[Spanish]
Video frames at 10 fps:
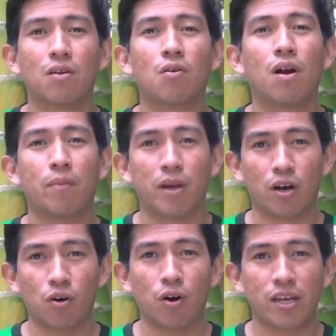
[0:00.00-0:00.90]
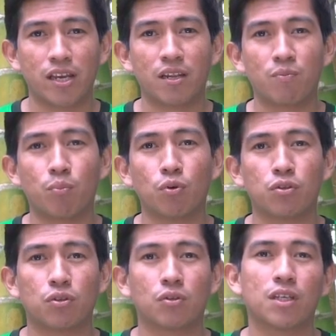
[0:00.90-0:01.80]
con la mejora y el
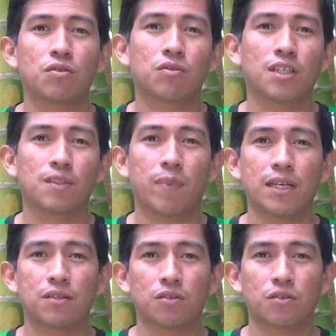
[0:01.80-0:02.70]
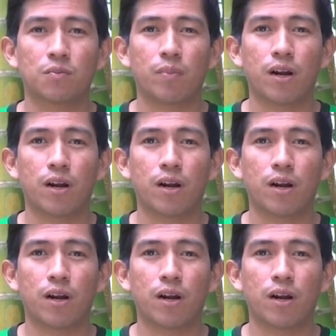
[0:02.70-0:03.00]
impulso de estos espacios